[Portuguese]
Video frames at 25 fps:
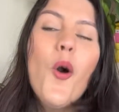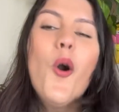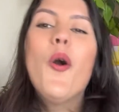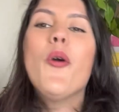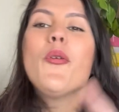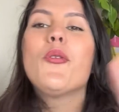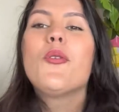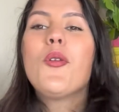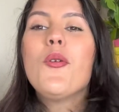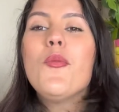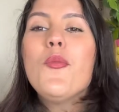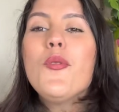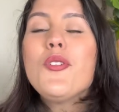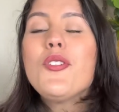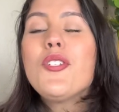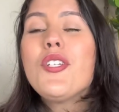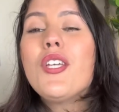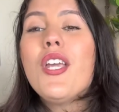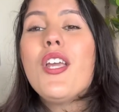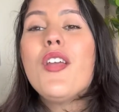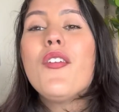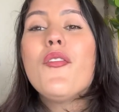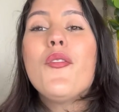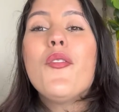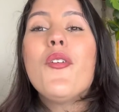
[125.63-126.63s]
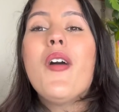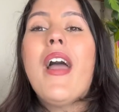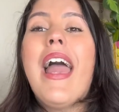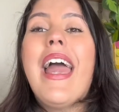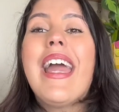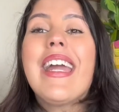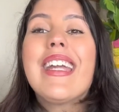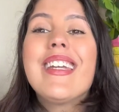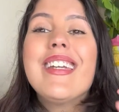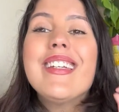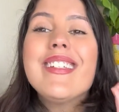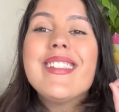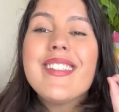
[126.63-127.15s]
Outro motivo é
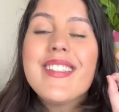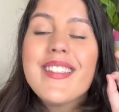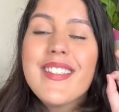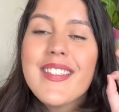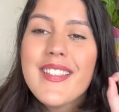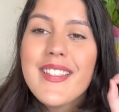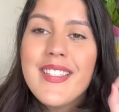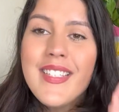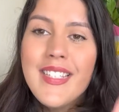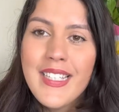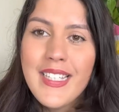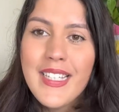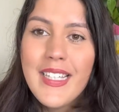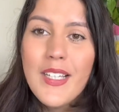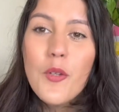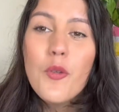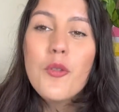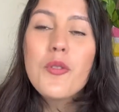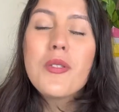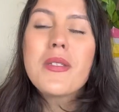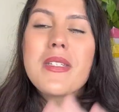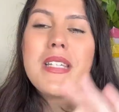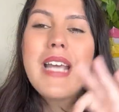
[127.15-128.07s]
que sim, os